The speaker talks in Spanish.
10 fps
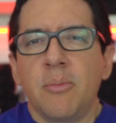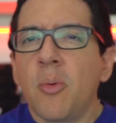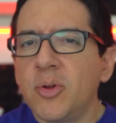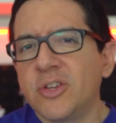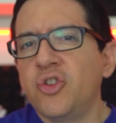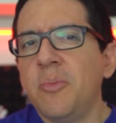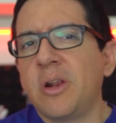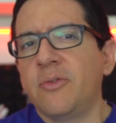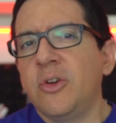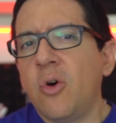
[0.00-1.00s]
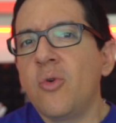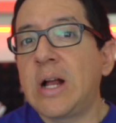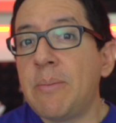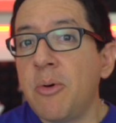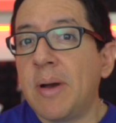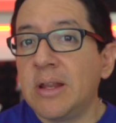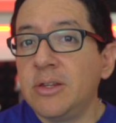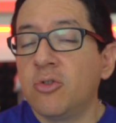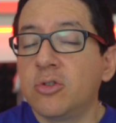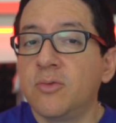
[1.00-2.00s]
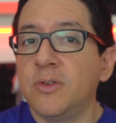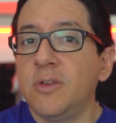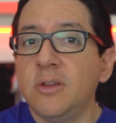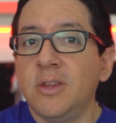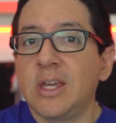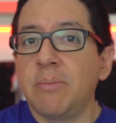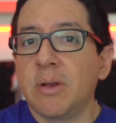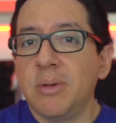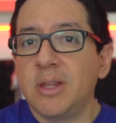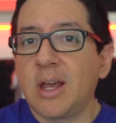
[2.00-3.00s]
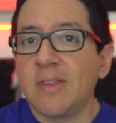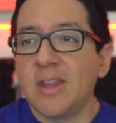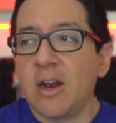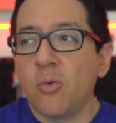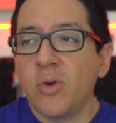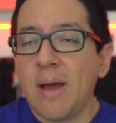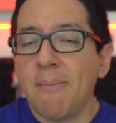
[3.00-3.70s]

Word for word: Por protección me refiero a un campo magnético suficiente que permita generar una